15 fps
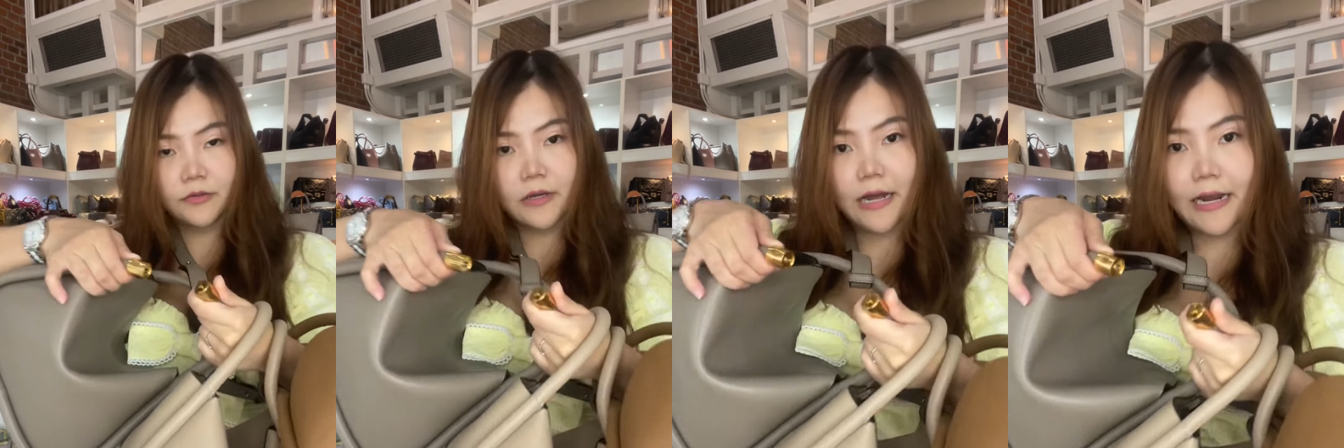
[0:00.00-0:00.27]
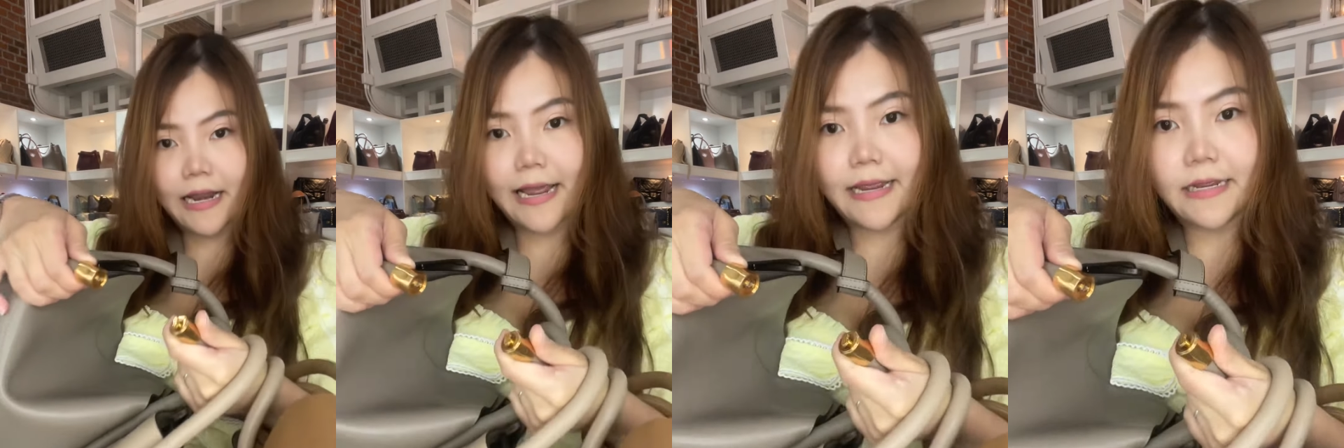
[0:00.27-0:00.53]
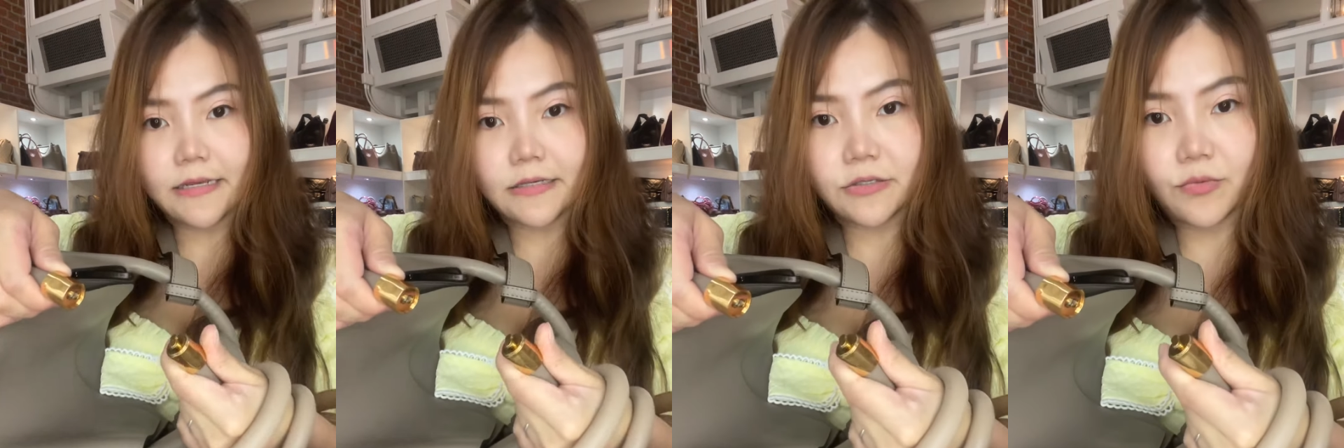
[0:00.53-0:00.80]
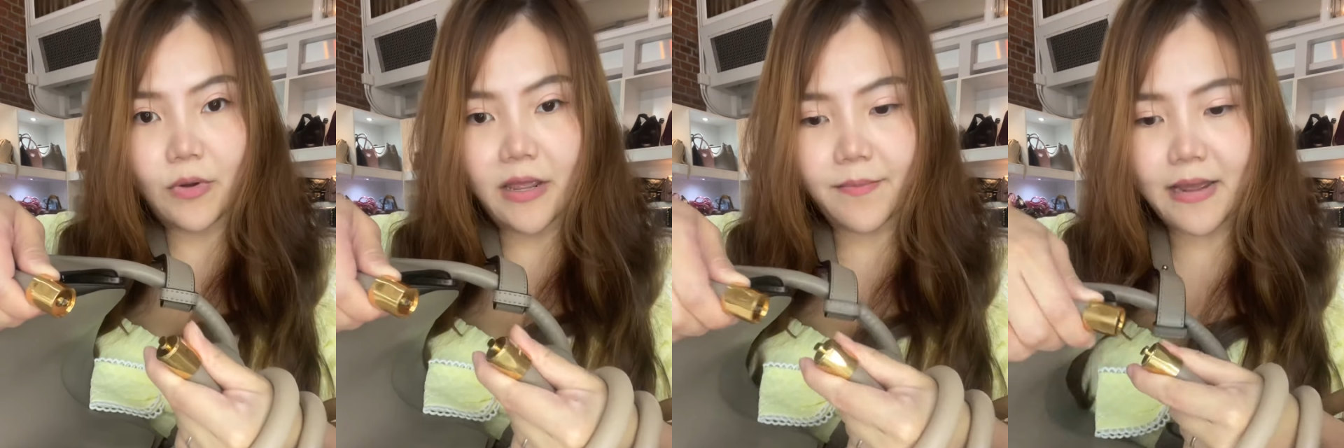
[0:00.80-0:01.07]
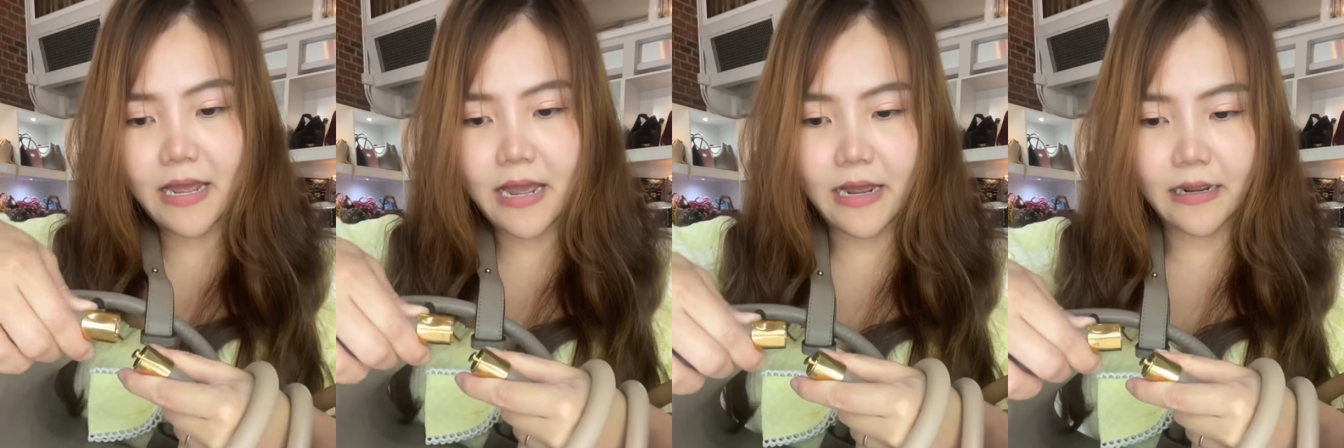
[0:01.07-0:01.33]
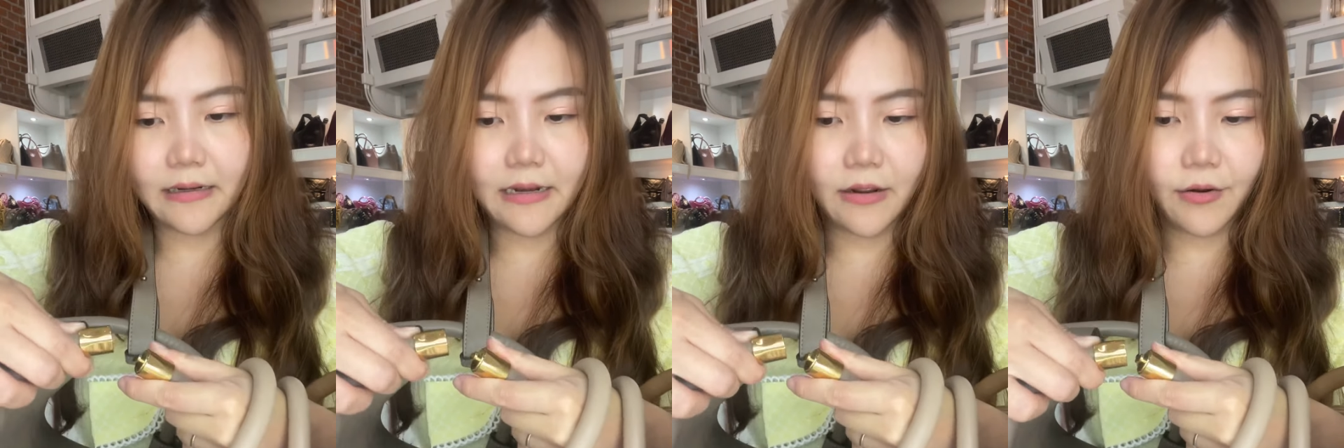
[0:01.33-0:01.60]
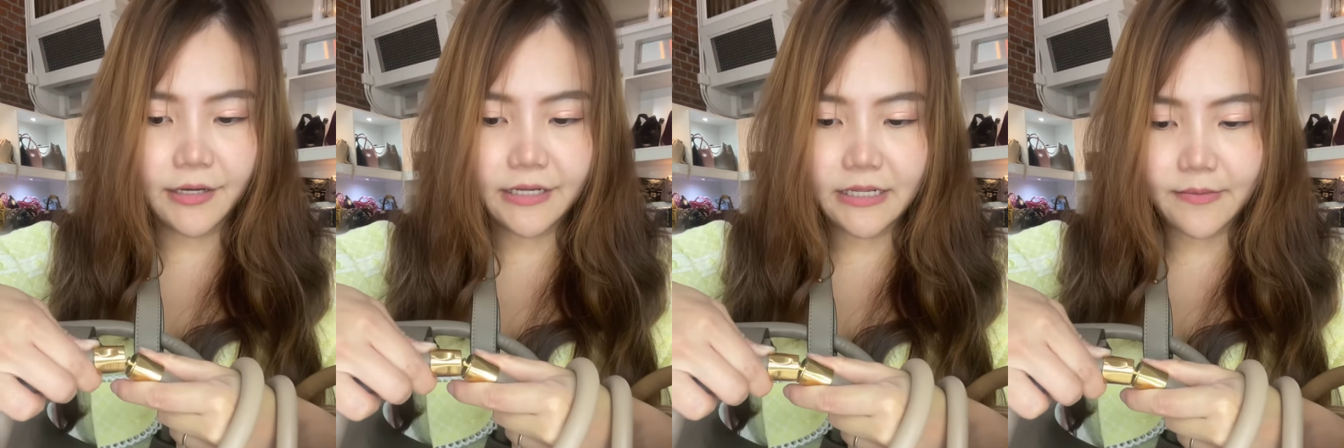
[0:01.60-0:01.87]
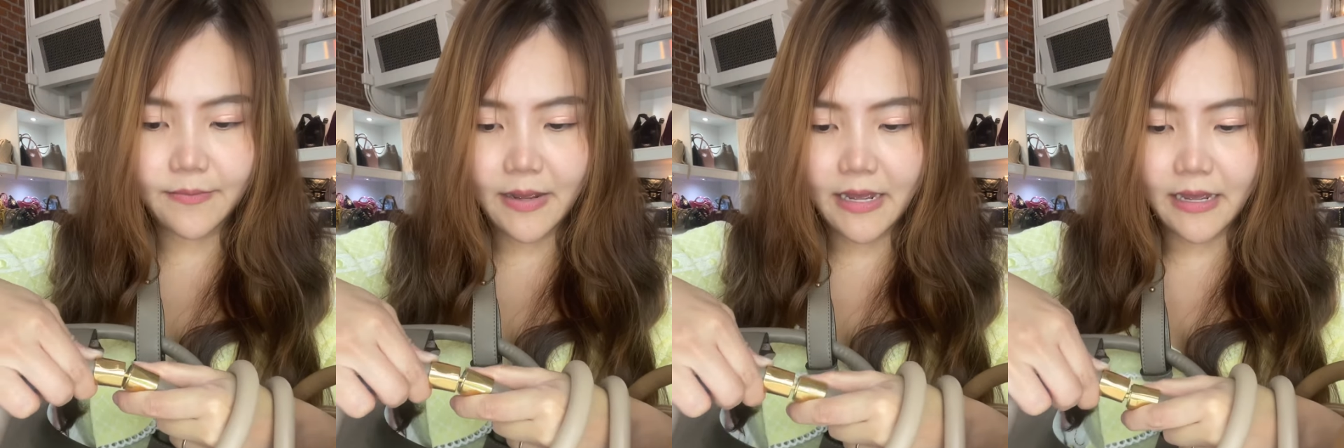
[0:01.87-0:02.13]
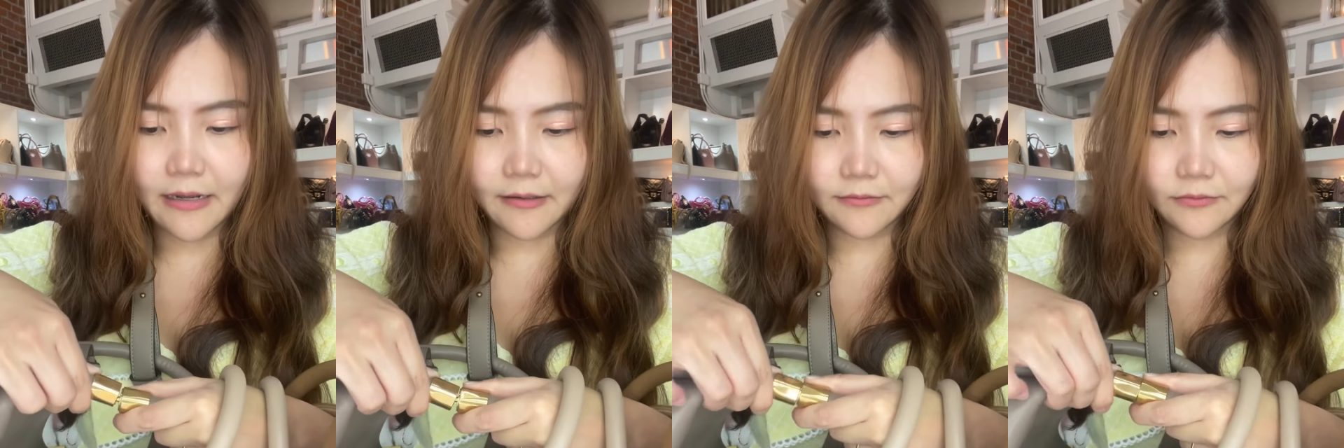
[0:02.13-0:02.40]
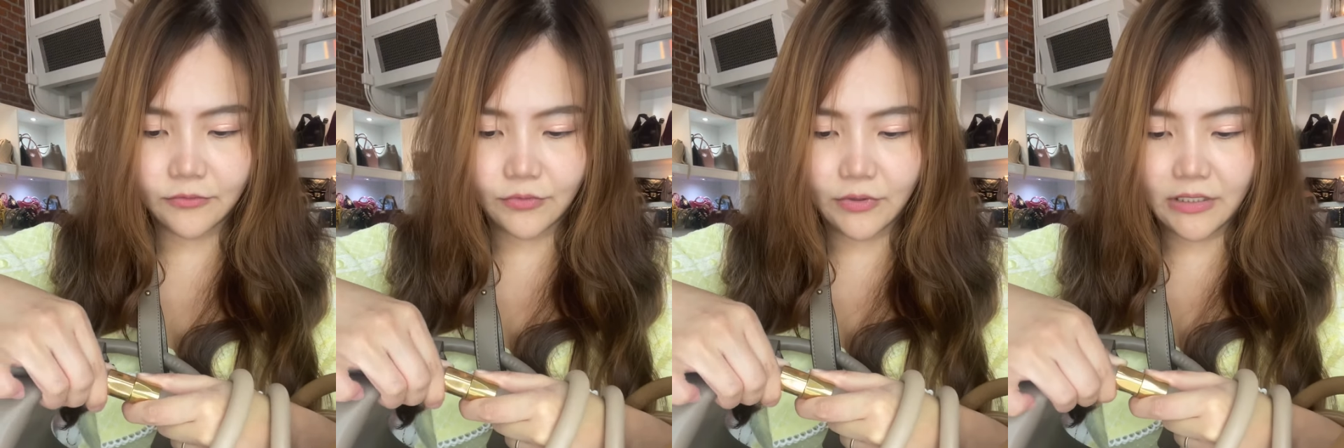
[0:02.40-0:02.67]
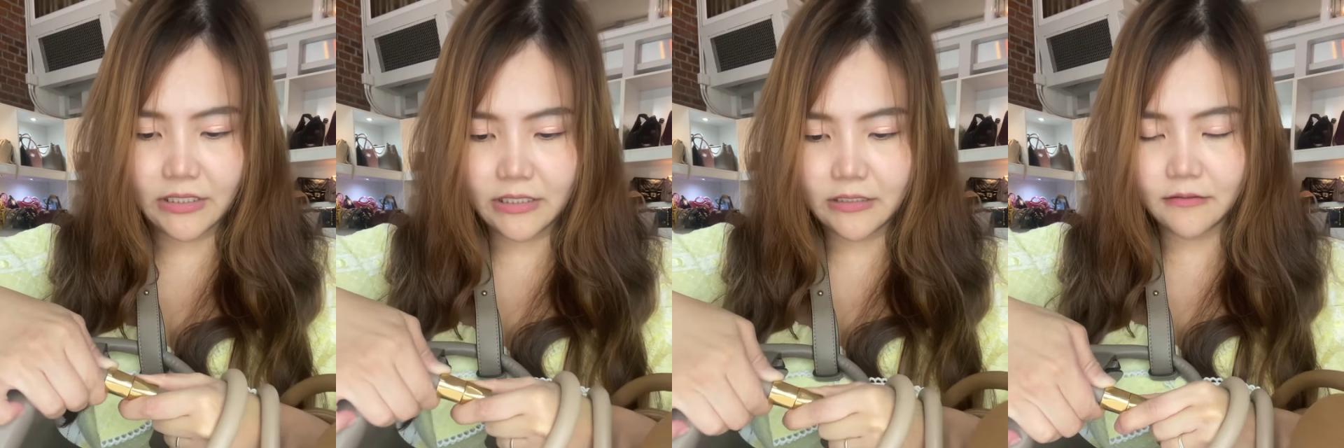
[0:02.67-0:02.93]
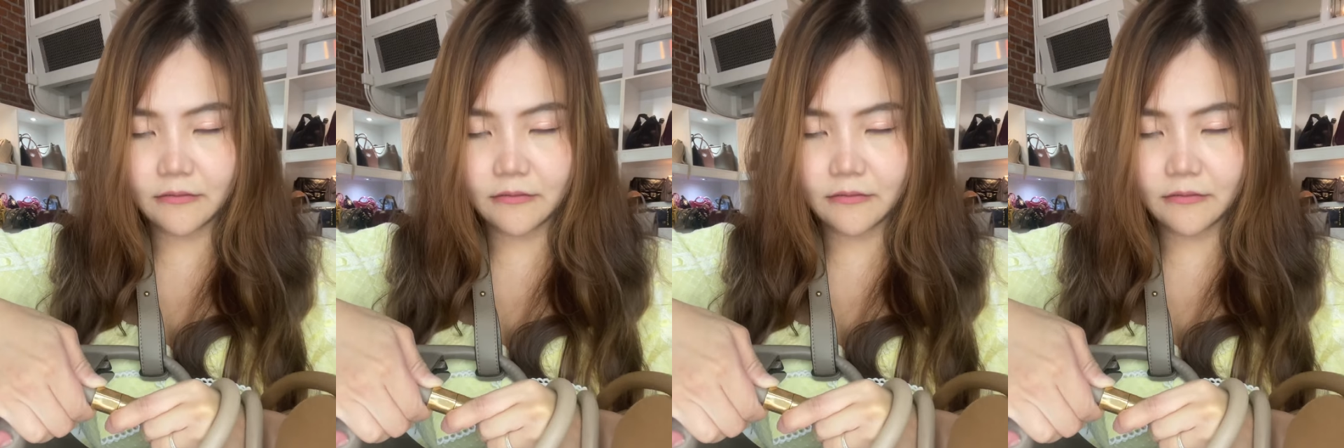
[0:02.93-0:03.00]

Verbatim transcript: อะไรสวยมากแล้วก็ดีมากตัวนี้